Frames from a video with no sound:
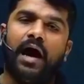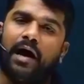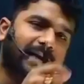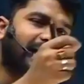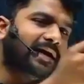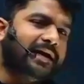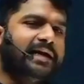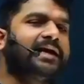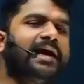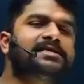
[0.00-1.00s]
अभी ये
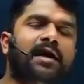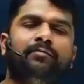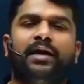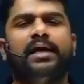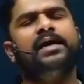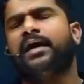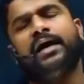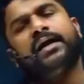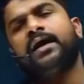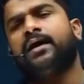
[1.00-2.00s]
नीट के एग्जाम में नहीं
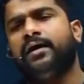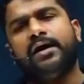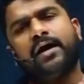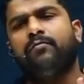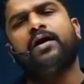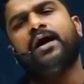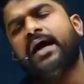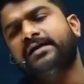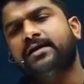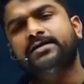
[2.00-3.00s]
कहीं ना कहीं एक मौका
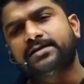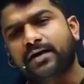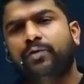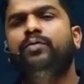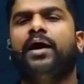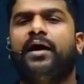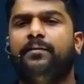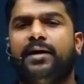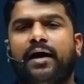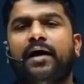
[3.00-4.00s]
ऐसा जरूर आएगा
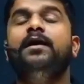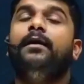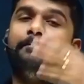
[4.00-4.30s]
बेटा